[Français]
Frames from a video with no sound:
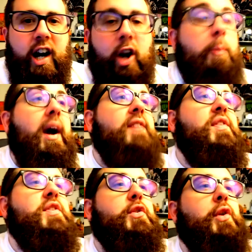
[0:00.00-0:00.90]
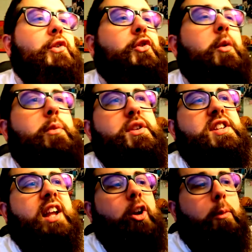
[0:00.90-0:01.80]
Alors bref, il se sort de ce petit
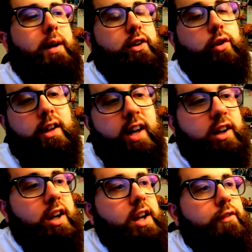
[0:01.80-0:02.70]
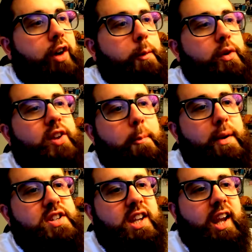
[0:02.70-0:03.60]
thriller back un arc vraiment
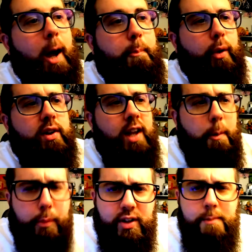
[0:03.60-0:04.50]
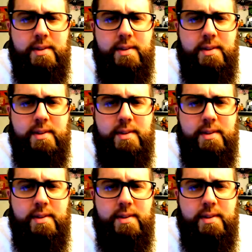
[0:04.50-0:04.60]
sympathique qui a apporté un peu des